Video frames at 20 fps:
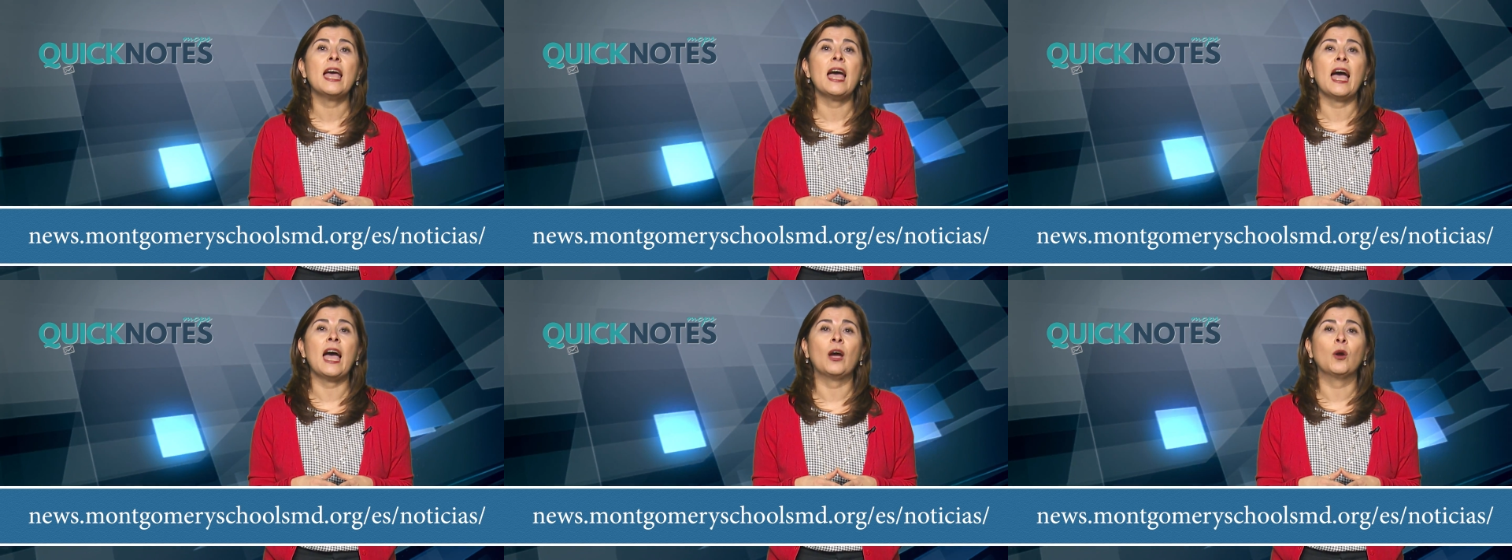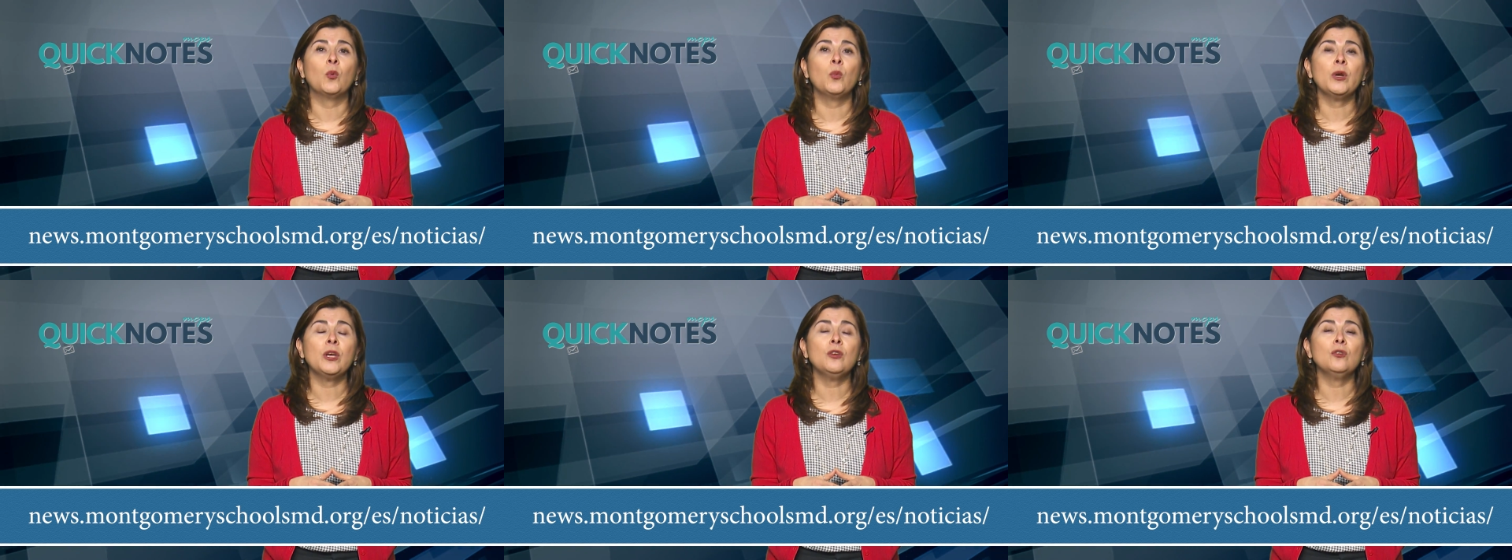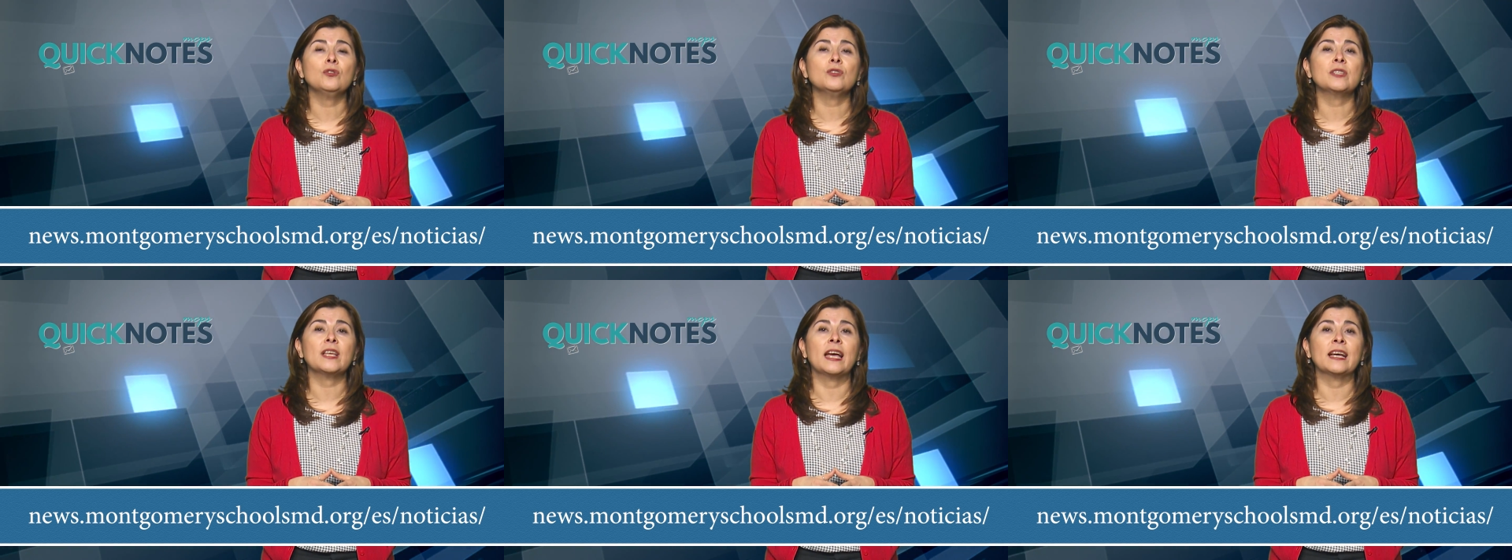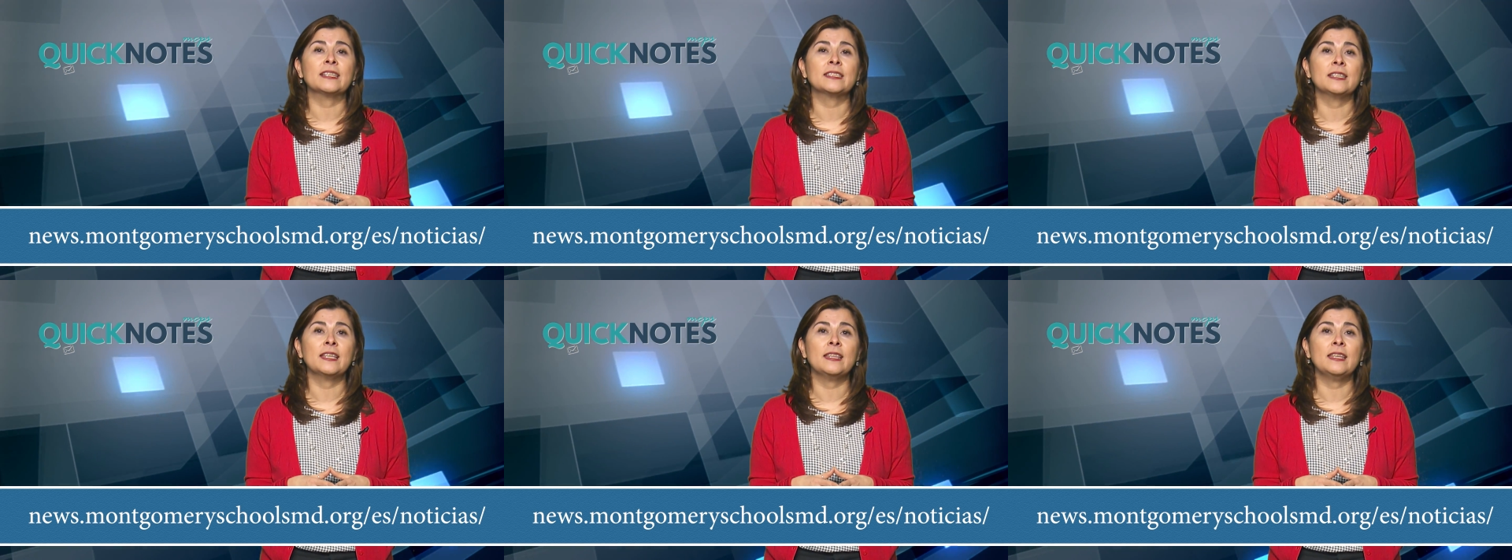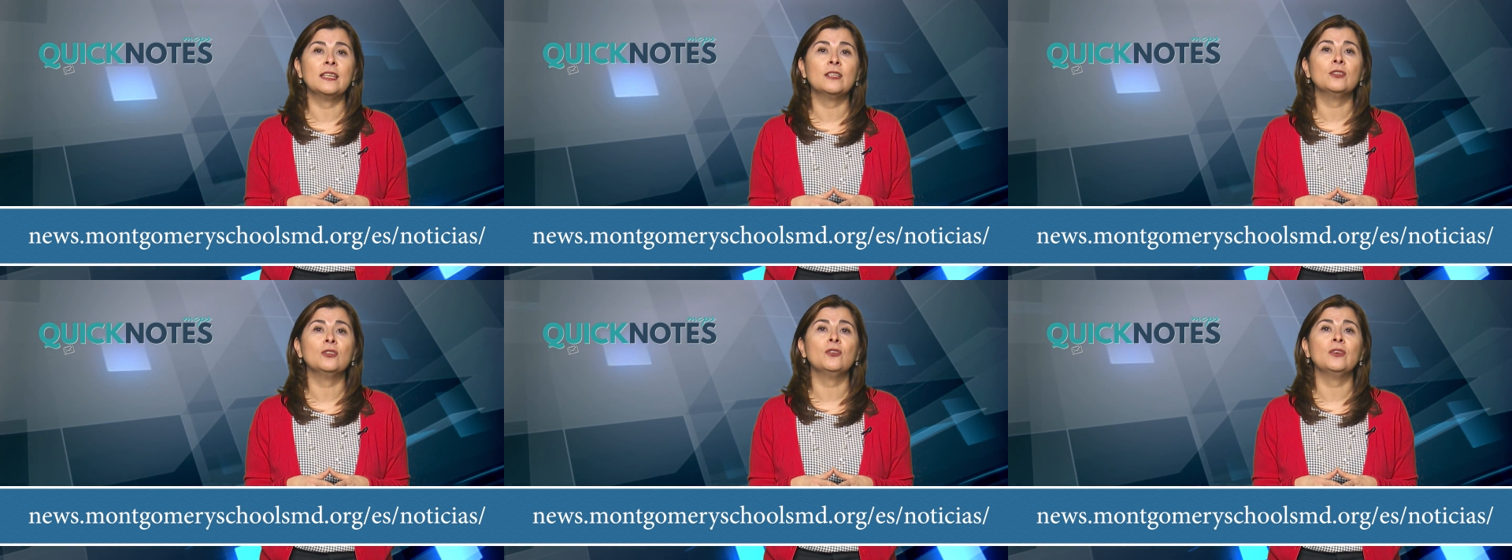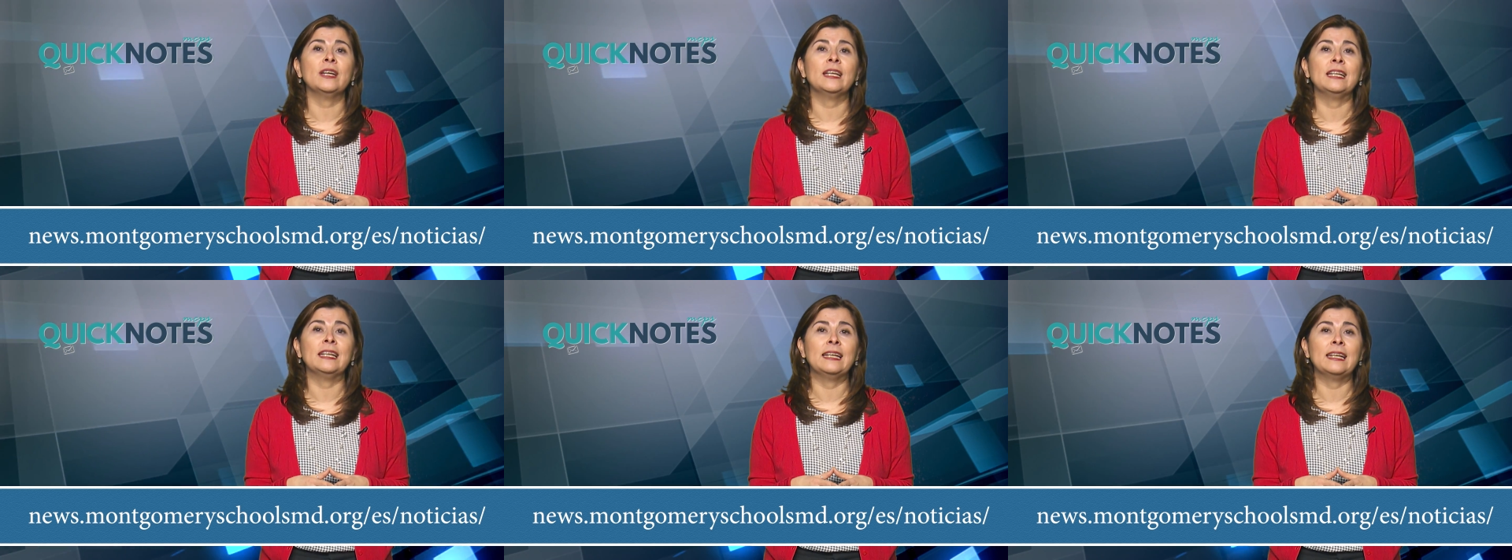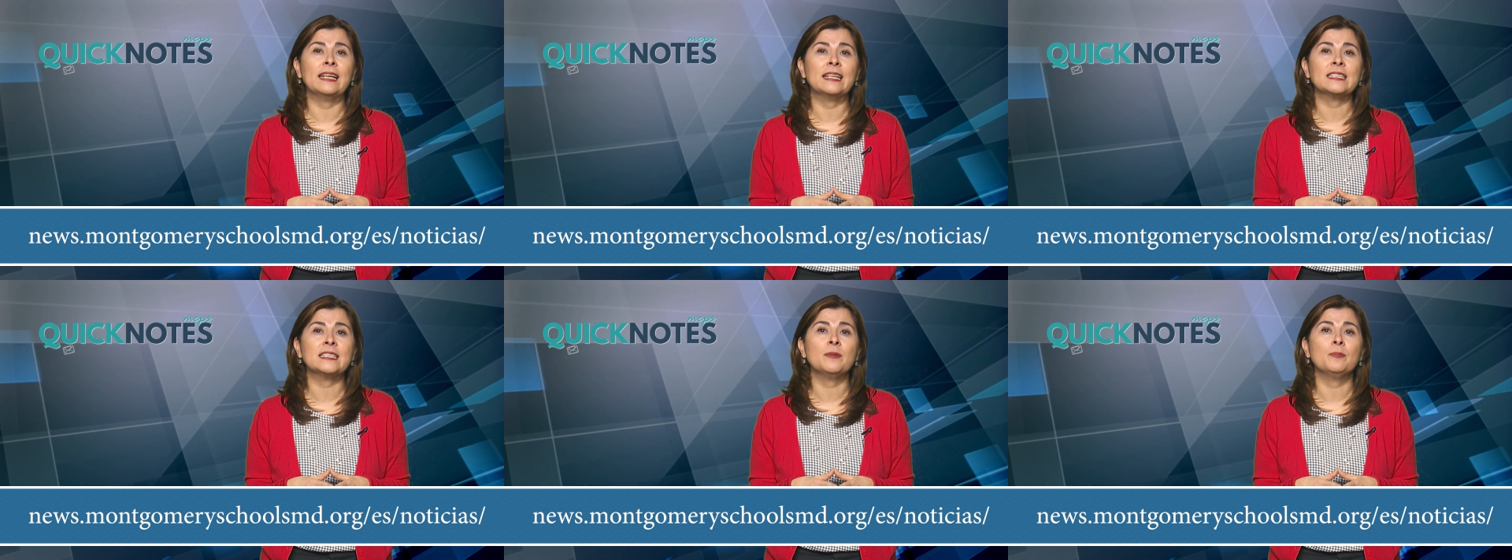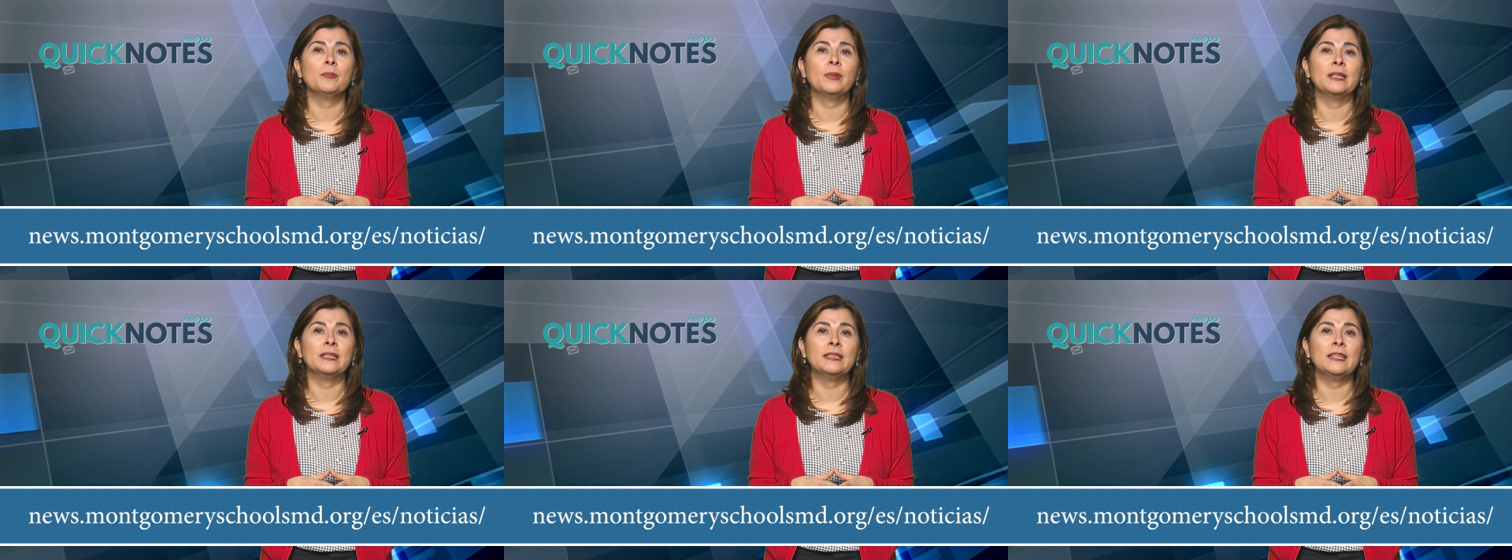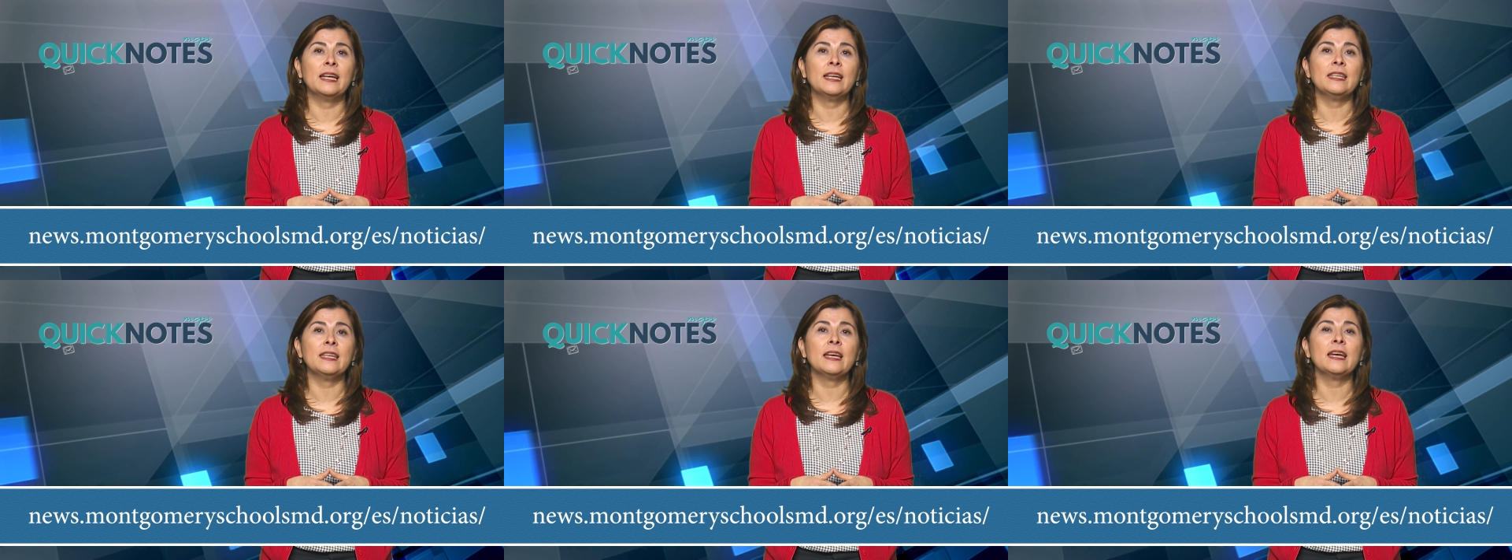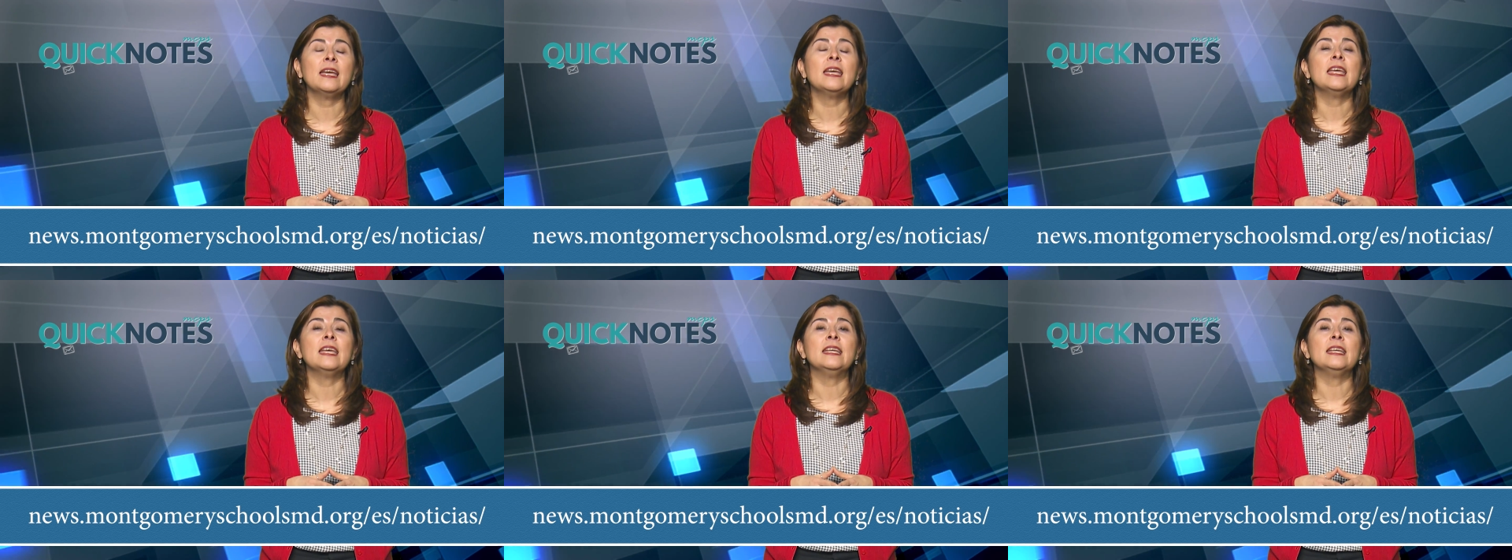a Quignos accediendo el enlace en pantalla